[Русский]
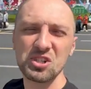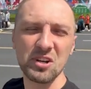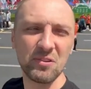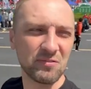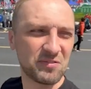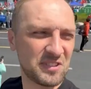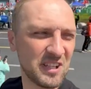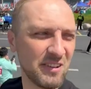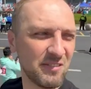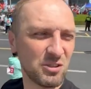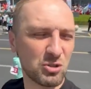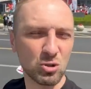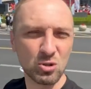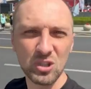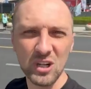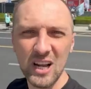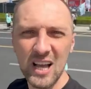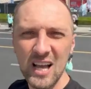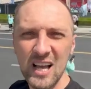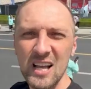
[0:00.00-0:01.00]
чем в 9
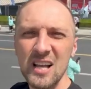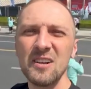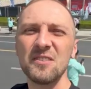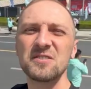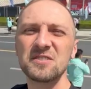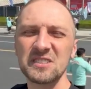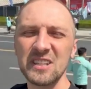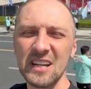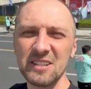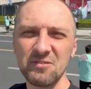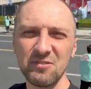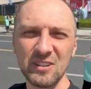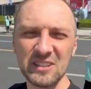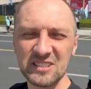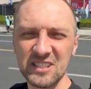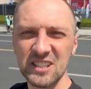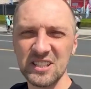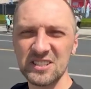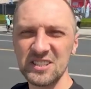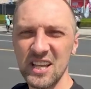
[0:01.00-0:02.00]
утра встать в
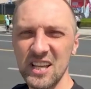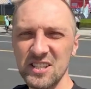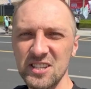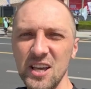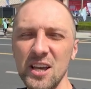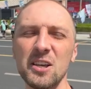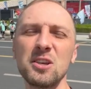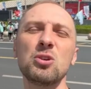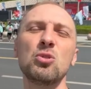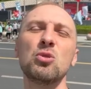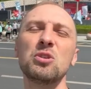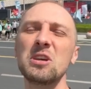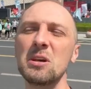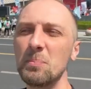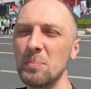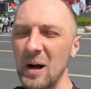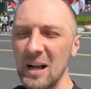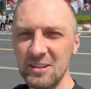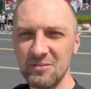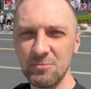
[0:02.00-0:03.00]
воскресенье и
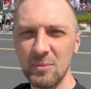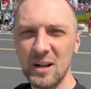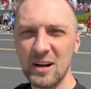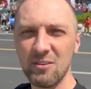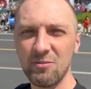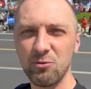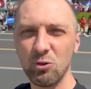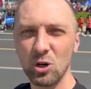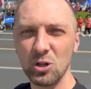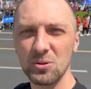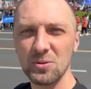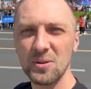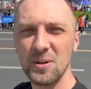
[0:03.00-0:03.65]
уебать в марафон